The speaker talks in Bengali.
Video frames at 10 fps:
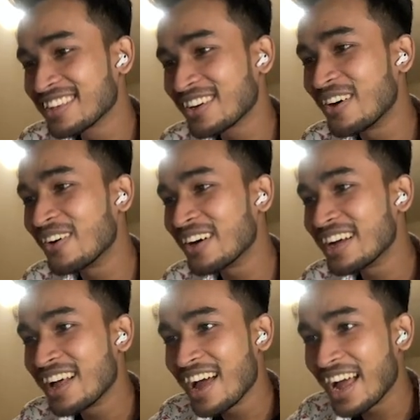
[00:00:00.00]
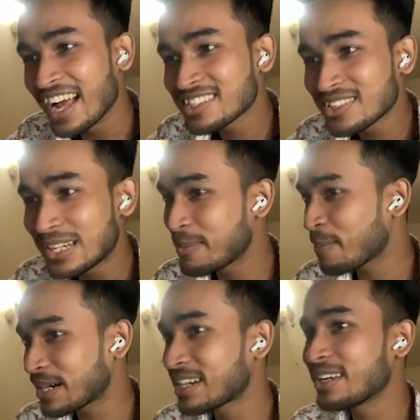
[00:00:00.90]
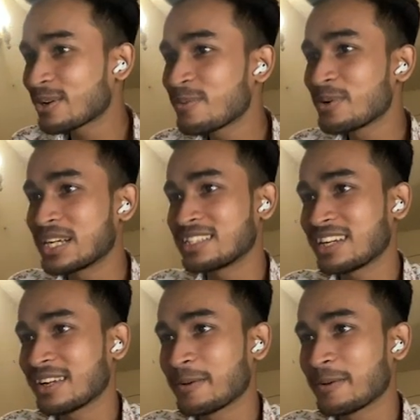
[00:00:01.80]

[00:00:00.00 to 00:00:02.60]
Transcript: তো অ্যাকচুয়ালি ব্যাপারটা এরকম হয়ে যায়